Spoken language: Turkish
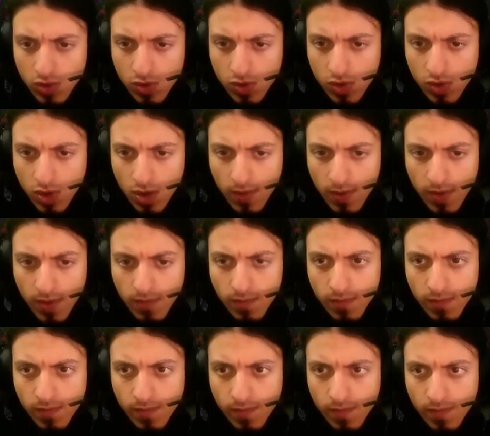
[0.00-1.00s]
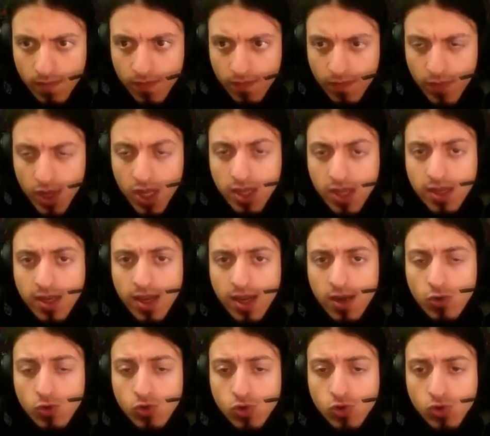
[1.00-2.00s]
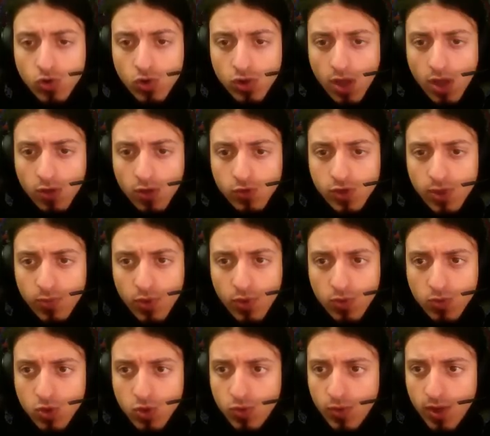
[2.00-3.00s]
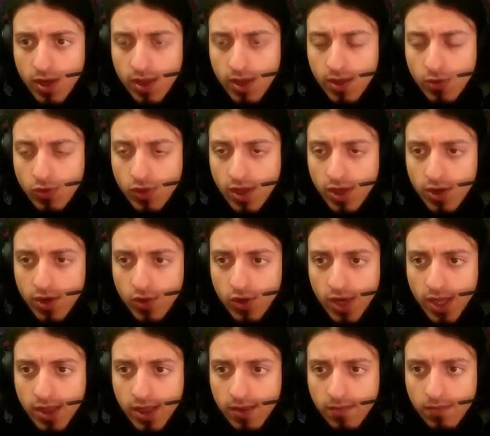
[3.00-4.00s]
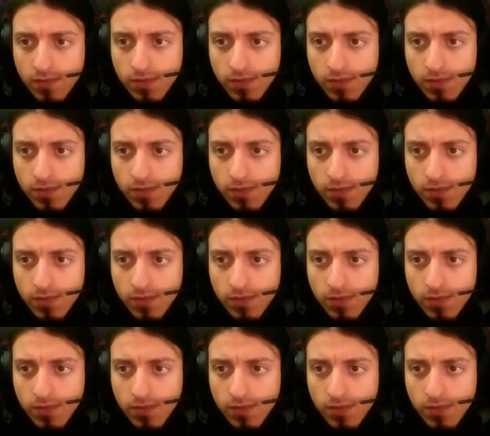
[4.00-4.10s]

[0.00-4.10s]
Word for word: Tamam. Bir litre 34 ons yapıyormuş bu arada. Onu da yeni öğrendim.